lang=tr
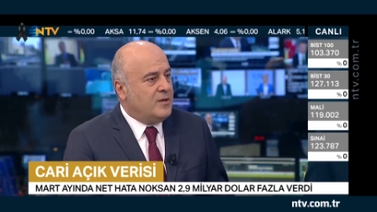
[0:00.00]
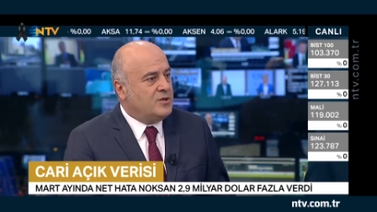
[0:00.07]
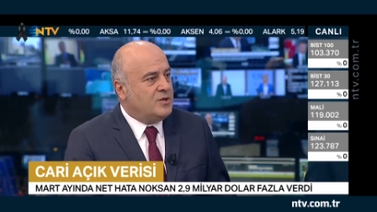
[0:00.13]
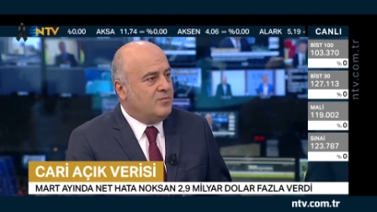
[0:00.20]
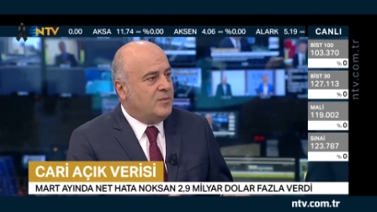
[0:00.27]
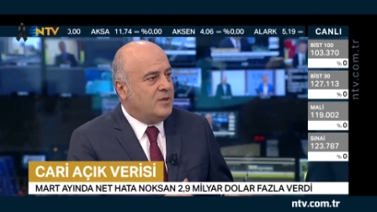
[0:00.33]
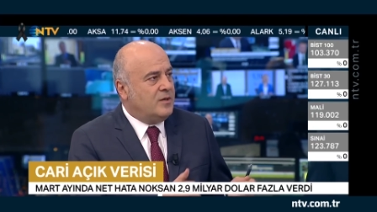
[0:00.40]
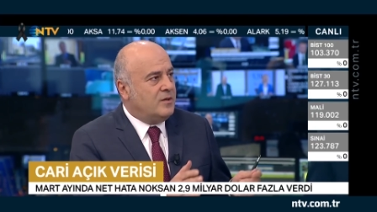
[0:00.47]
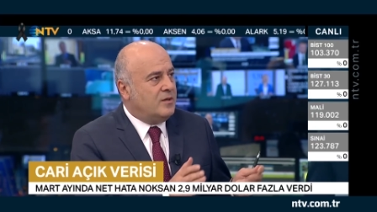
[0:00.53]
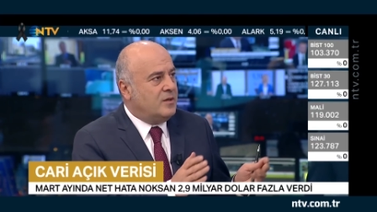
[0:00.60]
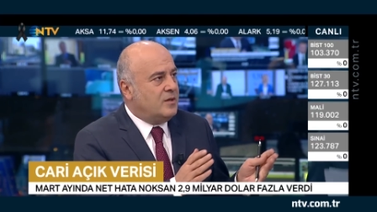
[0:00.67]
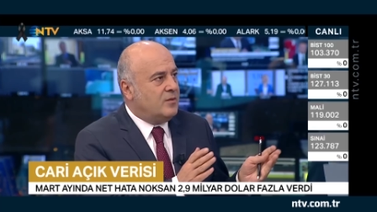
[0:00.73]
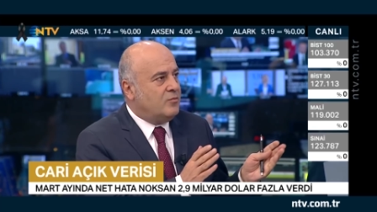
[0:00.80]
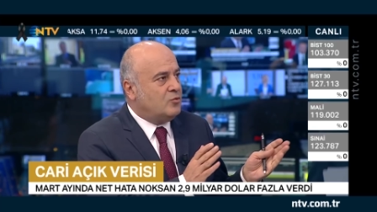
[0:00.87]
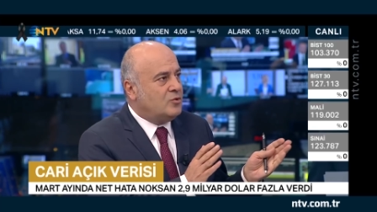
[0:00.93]
Şimdi
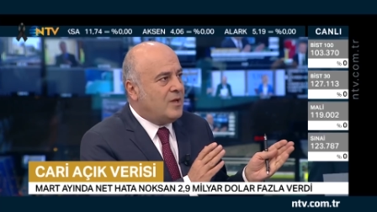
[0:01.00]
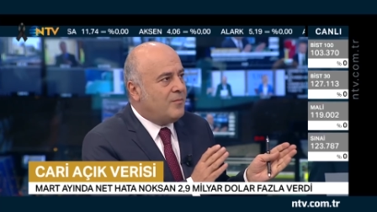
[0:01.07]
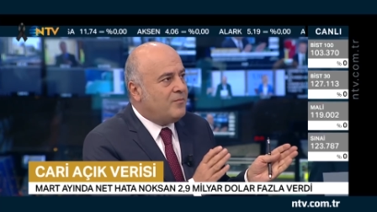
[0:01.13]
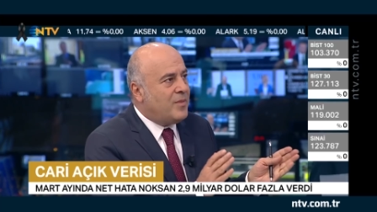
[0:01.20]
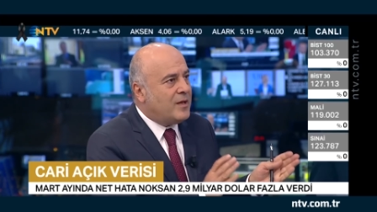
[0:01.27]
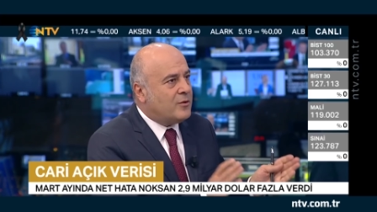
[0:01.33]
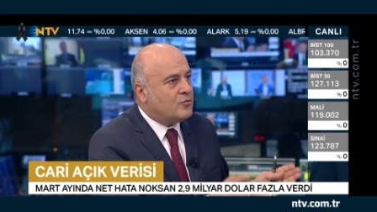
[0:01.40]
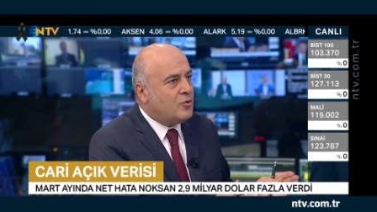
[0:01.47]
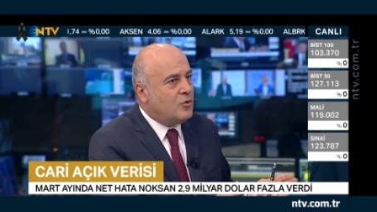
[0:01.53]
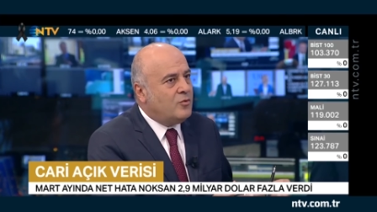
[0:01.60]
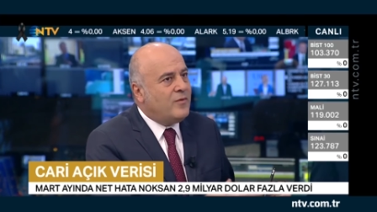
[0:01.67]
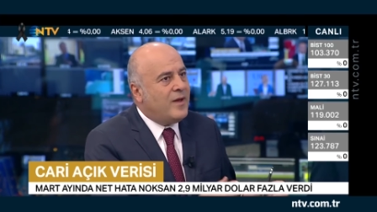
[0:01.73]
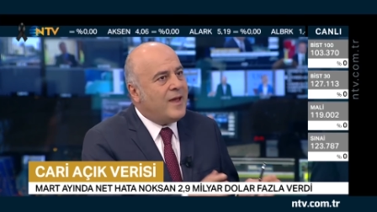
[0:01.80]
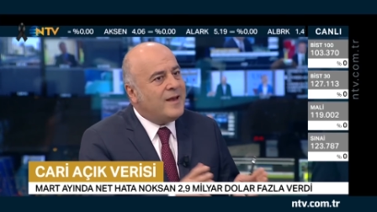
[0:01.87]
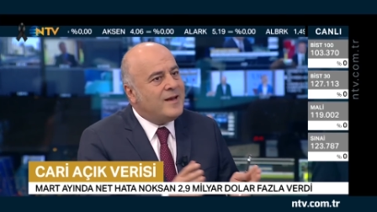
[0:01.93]
e, buradan
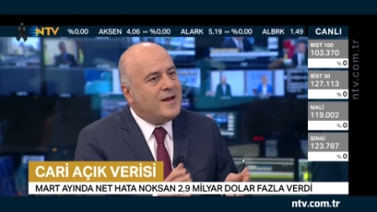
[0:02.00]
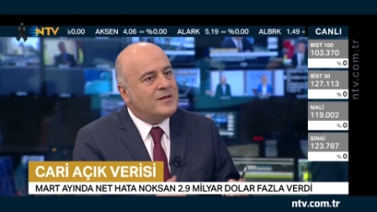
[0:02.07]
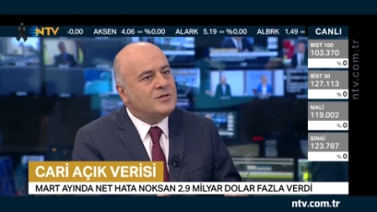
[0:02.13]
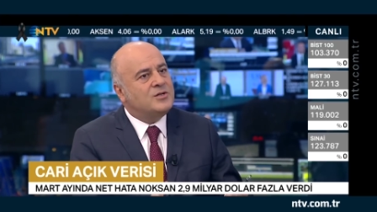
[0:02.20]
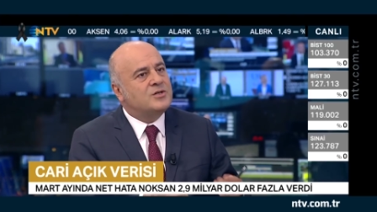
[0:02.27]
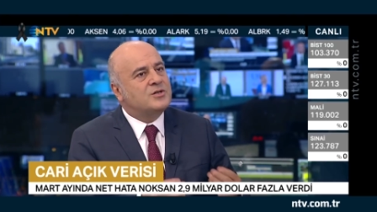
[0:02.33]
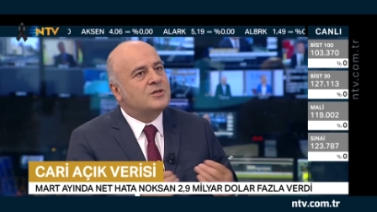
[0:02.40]
petrolü ve enerjiyi